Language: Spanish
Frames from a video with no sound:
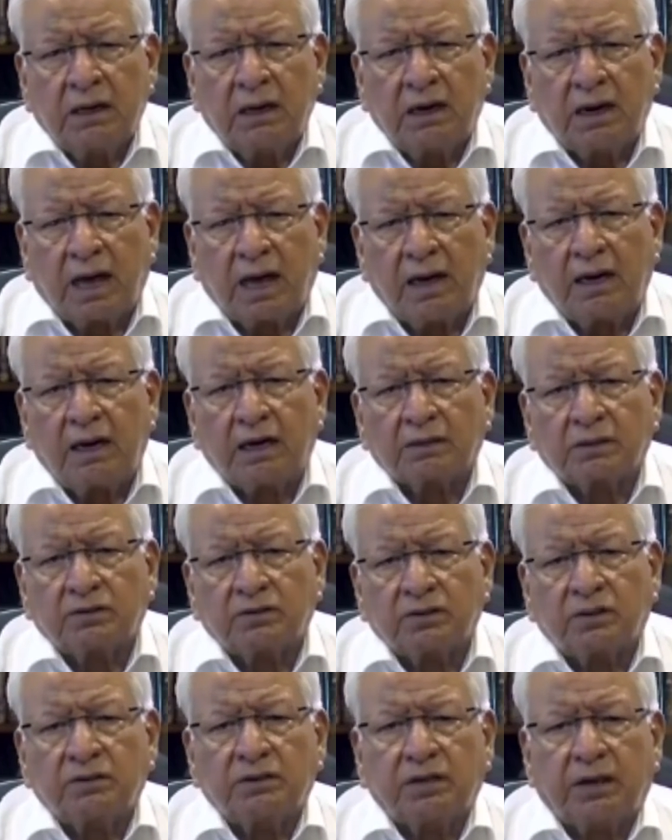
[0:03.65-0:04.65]
la
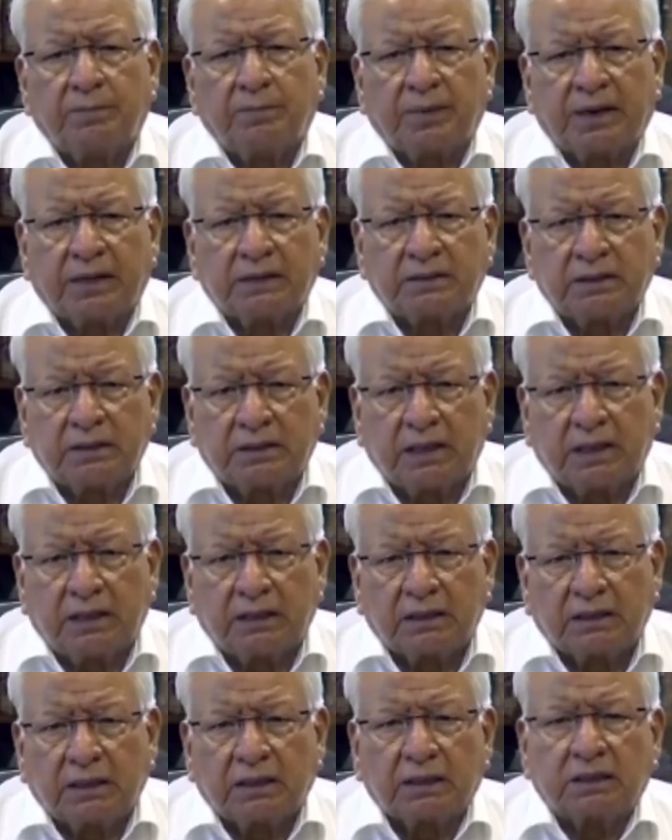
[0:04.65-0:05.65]
elección del
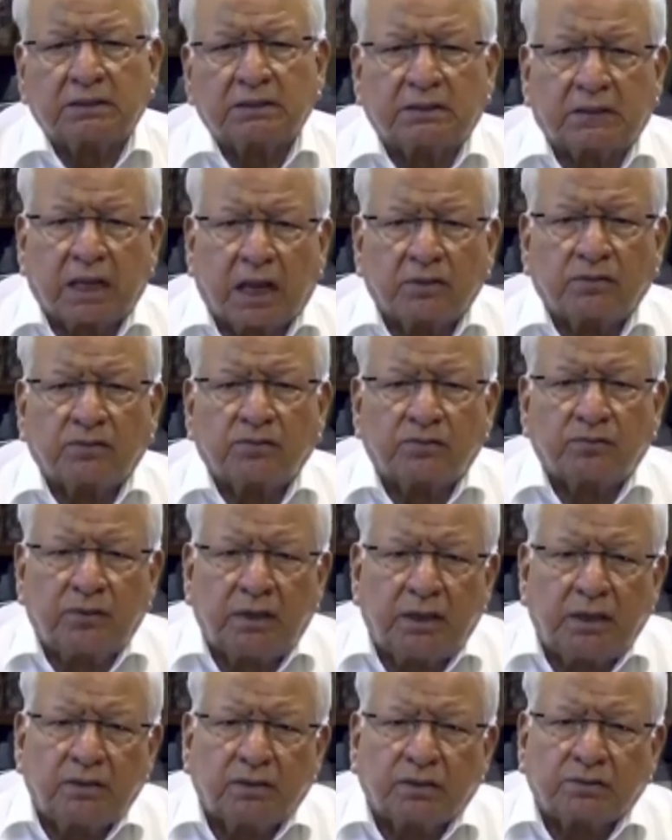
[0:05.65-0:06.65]
presidente de Estados
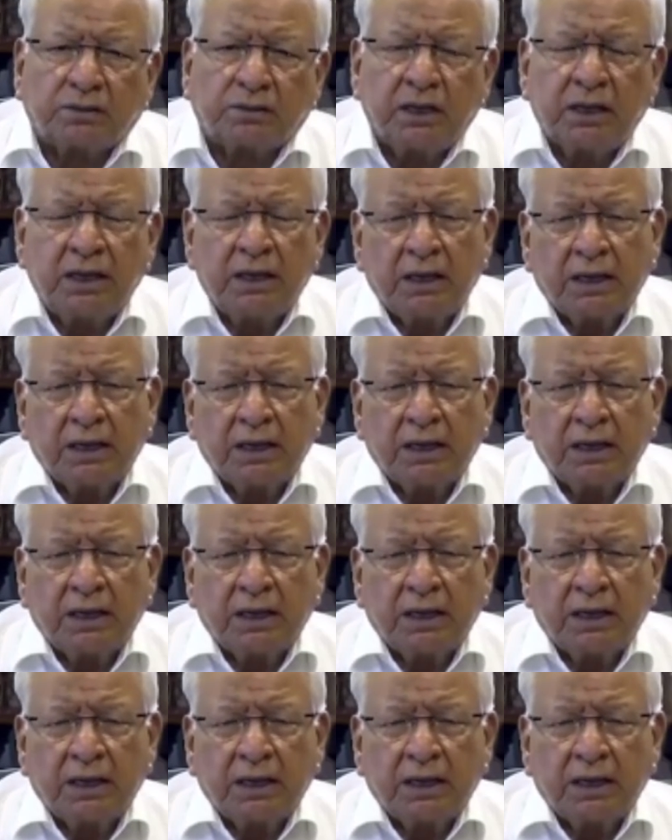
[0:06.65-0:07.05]
Unidos